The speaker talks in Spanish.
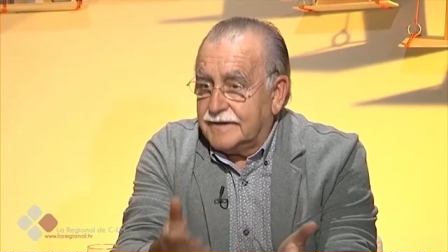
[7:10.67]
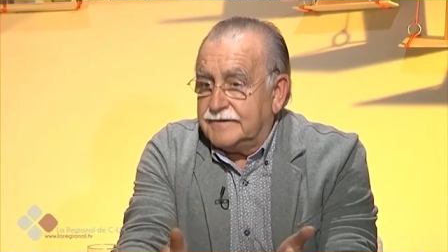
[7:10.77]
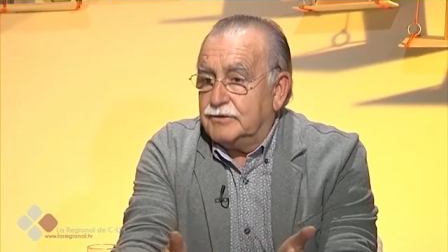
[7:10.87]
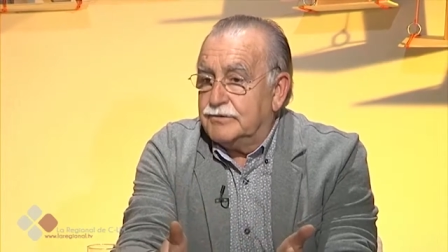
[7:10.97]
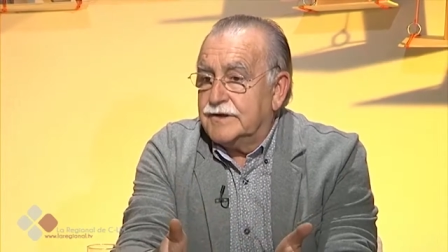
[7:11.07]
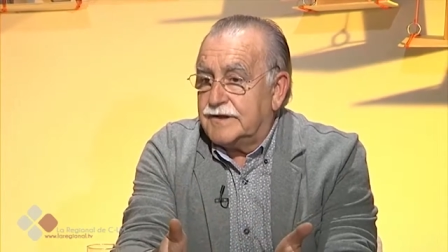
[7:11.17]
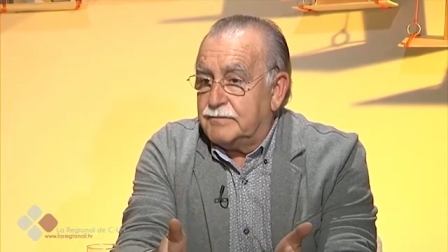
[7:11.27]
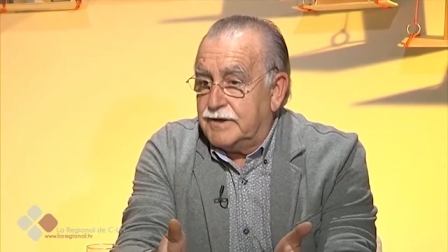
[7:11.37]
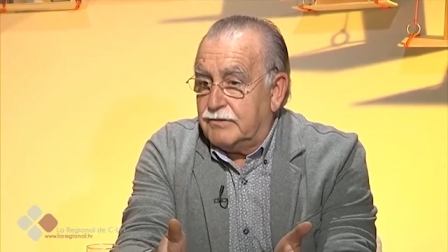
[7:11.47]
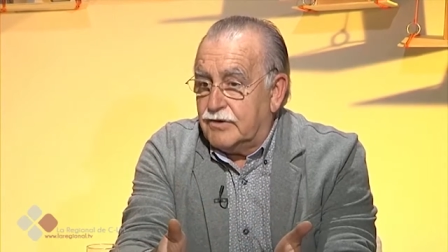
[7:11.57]
que tiene un
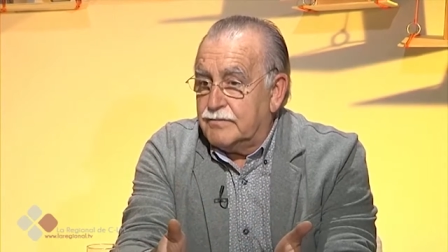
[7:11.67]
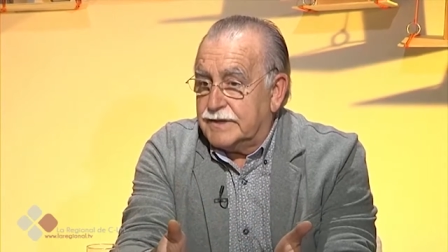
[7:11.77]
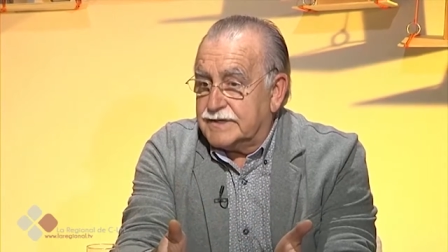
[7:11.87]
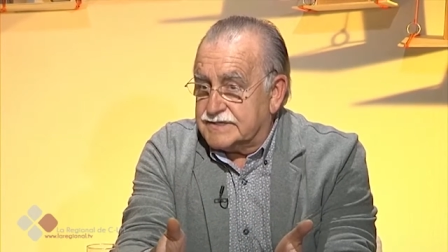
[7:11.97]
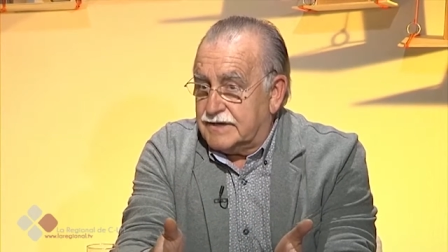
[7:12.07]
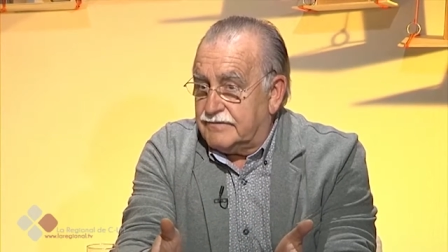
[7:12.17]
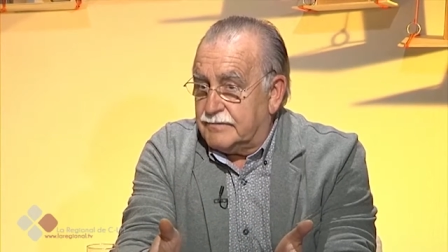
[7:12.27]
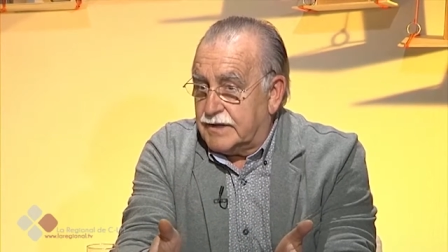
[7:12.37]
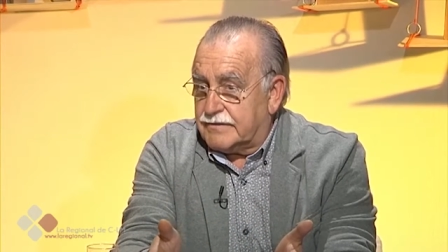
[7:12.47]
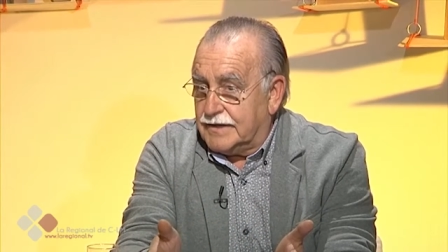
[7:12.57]
determinado nombre, que es la
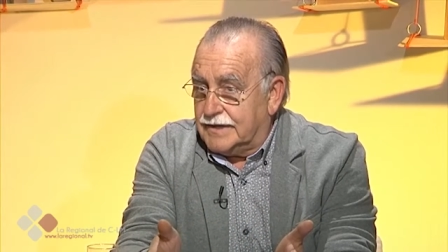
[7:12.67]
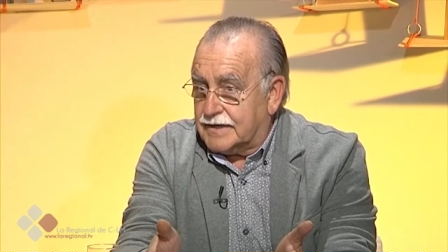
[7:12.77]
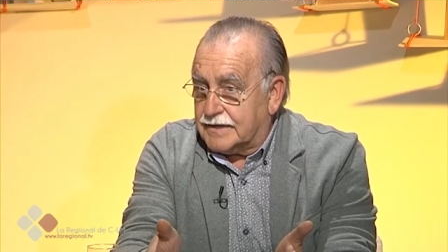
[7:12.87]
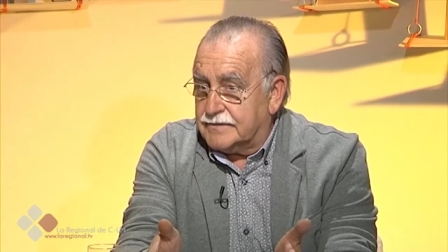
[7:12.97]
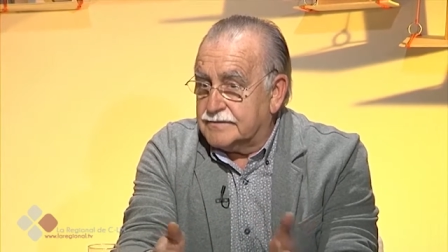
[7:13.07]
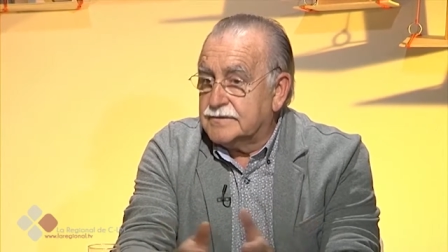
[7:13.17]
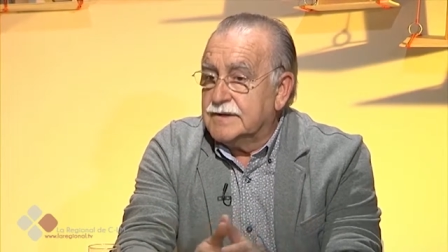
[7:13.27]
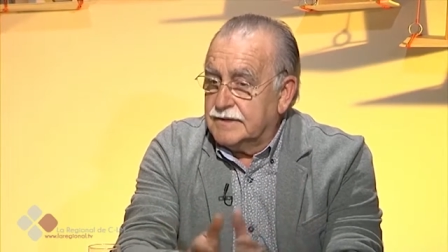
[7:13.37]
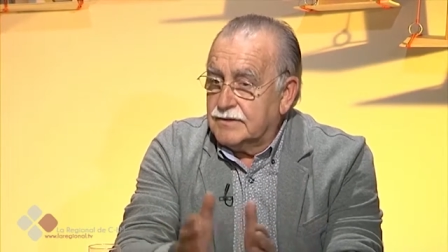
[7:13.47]
enfermedad celíaca, ¿no?